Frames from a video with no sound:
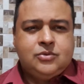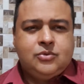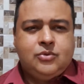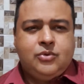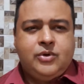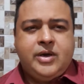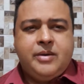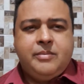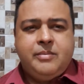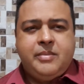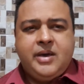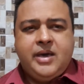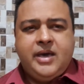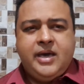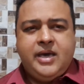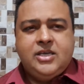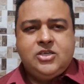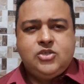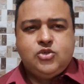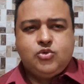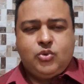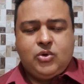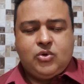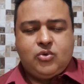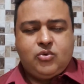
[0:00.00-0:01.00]
um
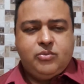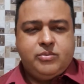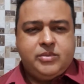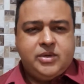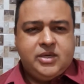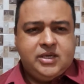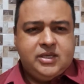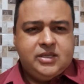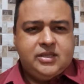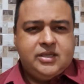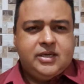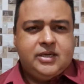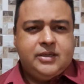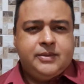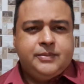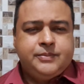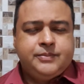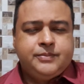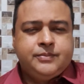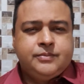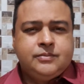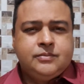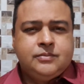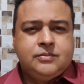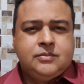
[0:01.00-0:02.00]
remédio, uma comida,
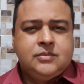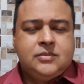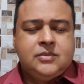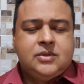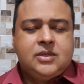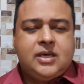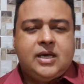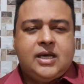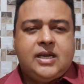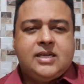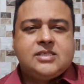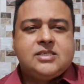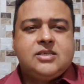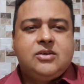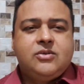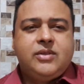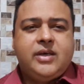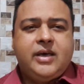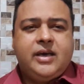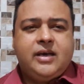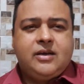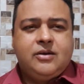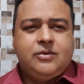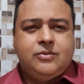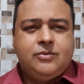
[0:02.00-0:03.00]
elas não
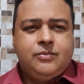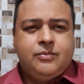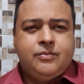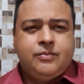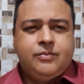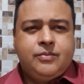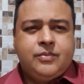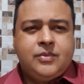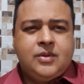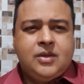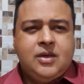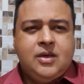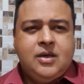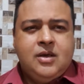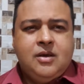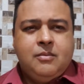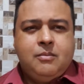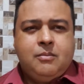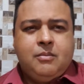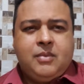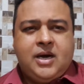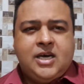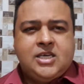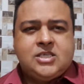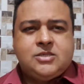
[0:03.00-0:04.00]
negam,
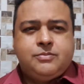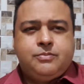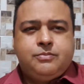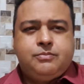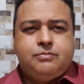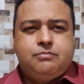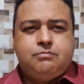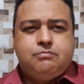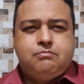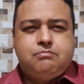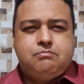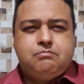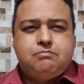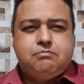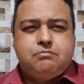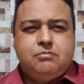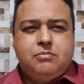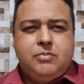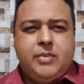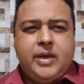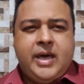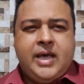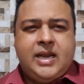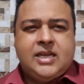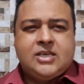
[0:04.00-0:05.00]
mas
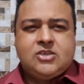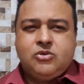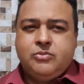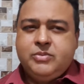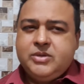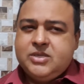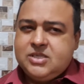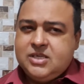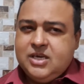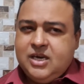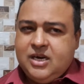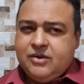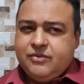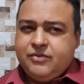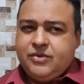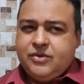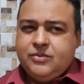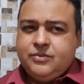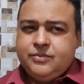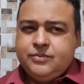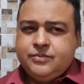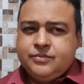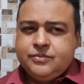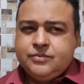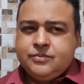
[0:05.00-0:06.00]
elas observam.
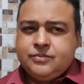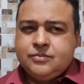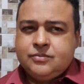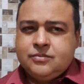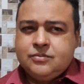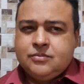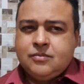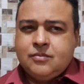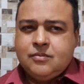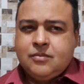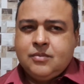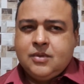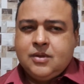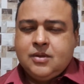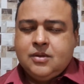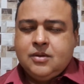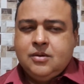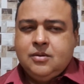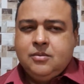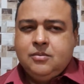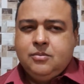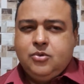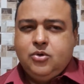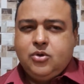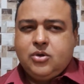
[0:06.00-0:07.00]

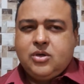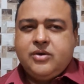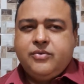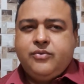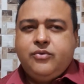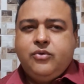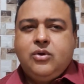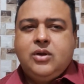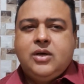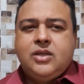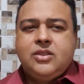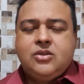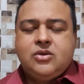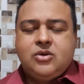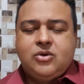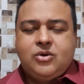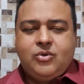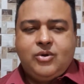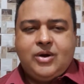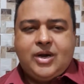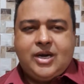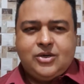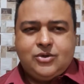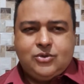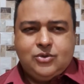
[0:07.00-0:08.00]
Por que fulano não
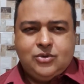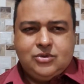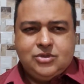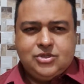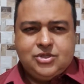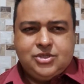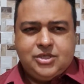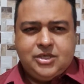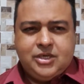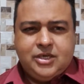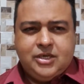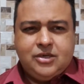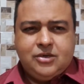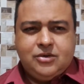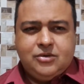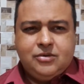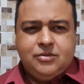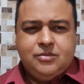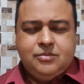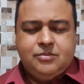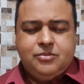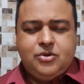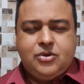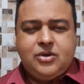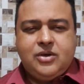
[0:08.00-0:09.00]
guardou um dinheiro?
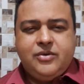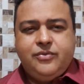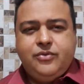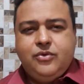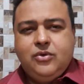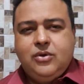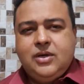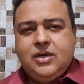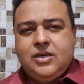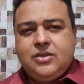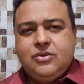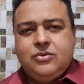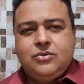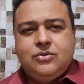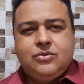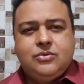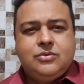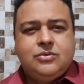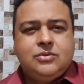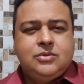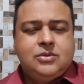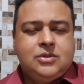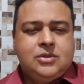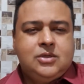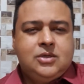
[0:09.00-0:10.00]
Por que fulano
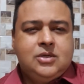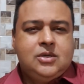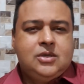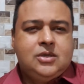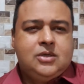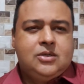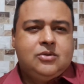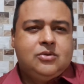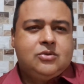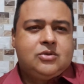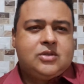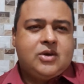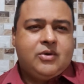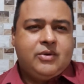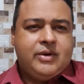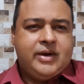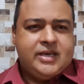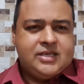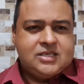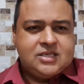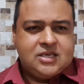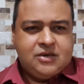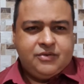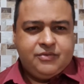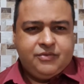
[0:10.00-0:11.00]
não, não tem uma
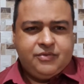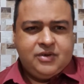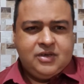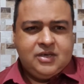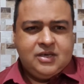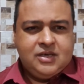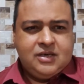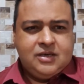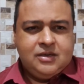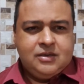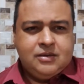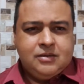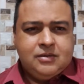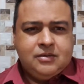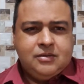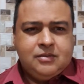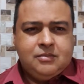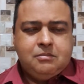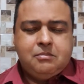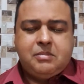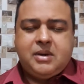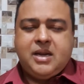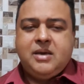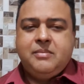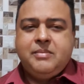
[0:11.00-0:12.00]
reservinha
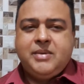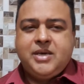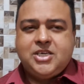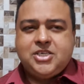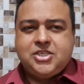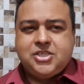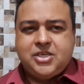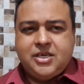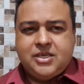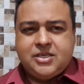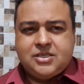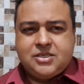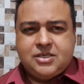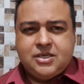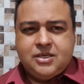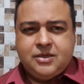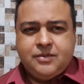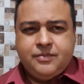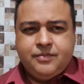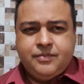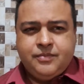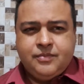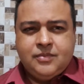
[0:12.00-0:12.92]
para emergência?